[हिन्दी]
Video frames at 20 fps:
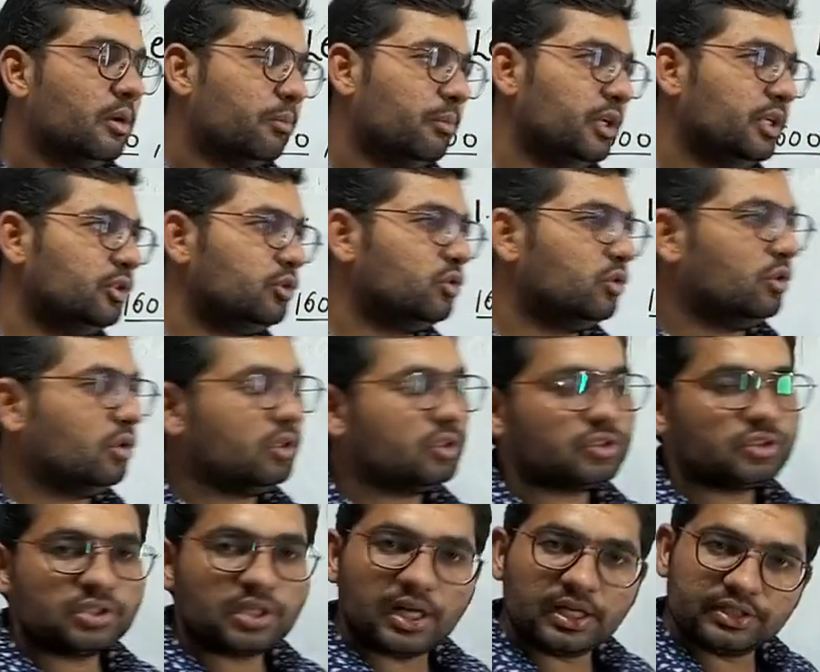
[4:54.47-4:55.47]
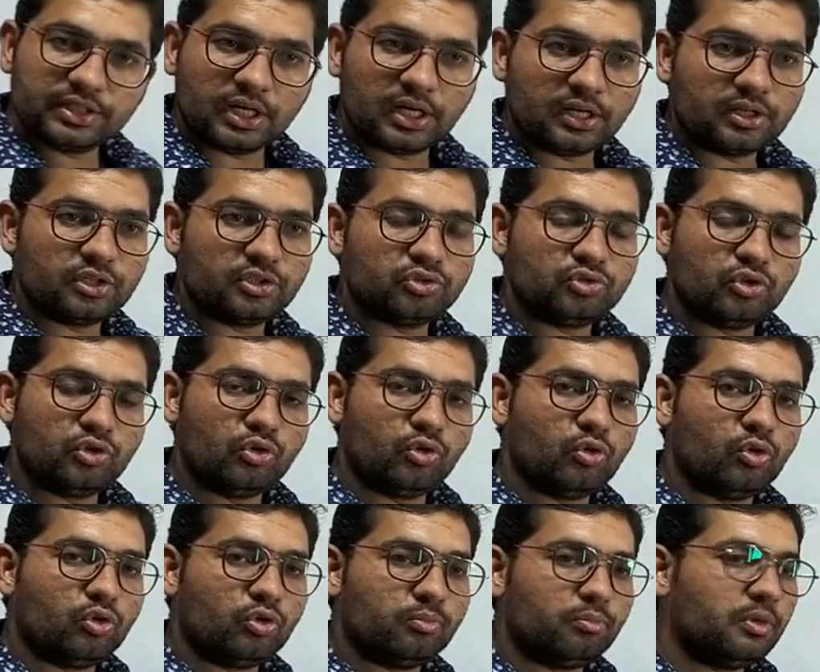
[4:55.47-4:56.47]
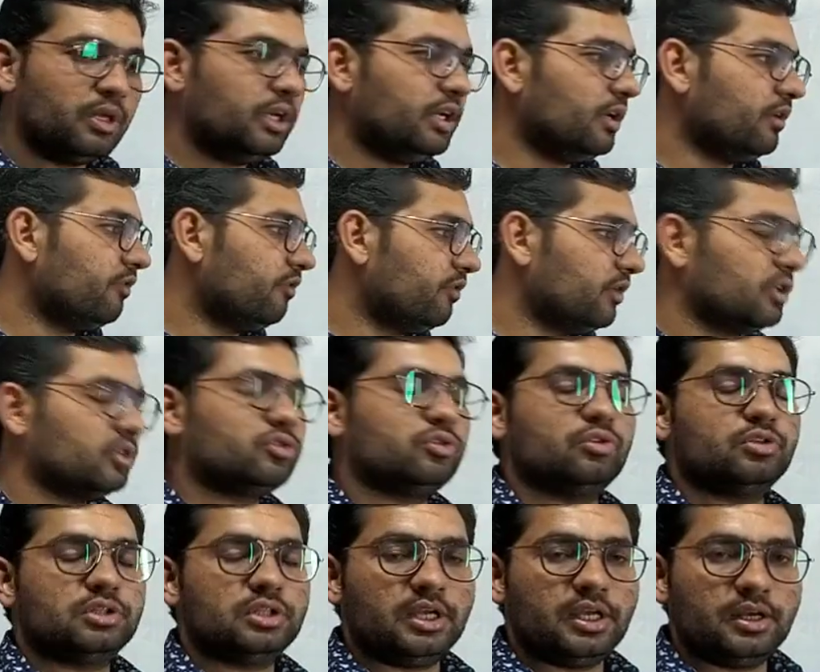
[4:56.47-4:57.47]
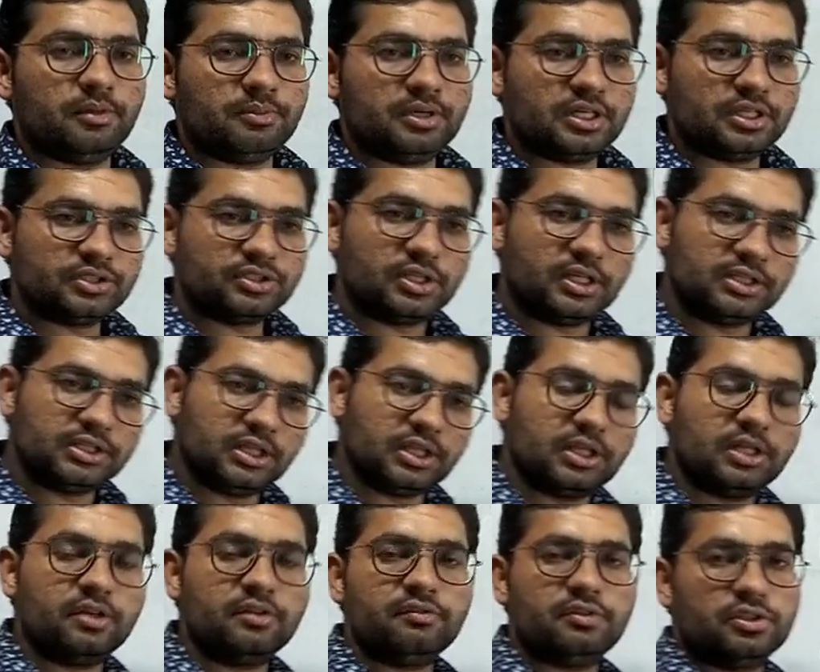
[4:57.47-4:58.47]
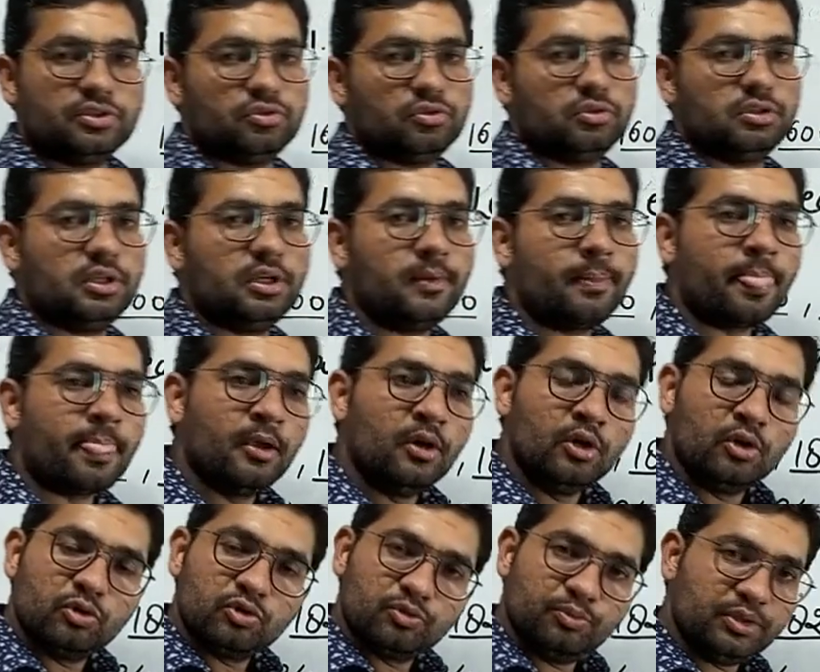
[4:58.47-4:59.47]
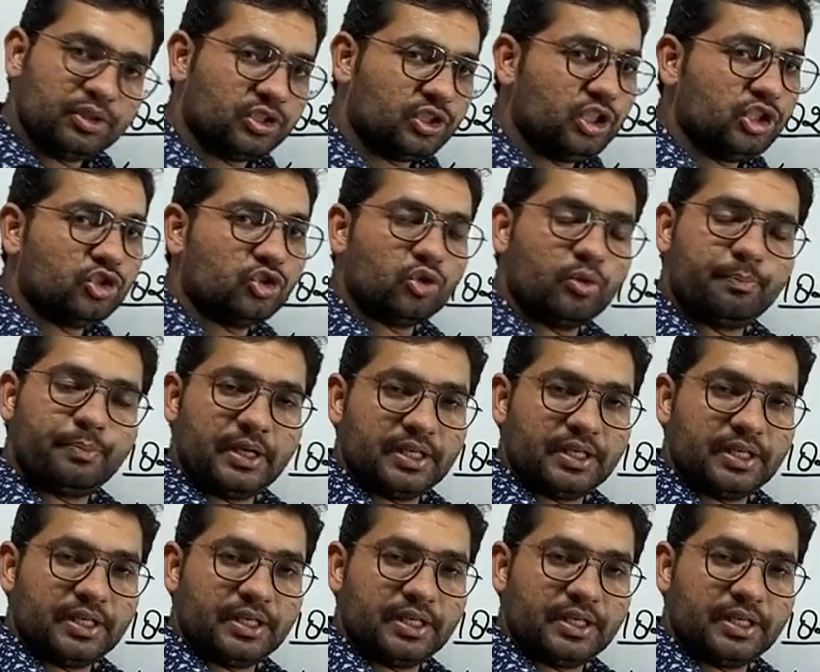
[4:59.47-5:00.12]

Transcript: भाई जो साधारण जो नॉर्मल वर्ष होता है हमारा साधारण वर्ष होता है उसमें तीन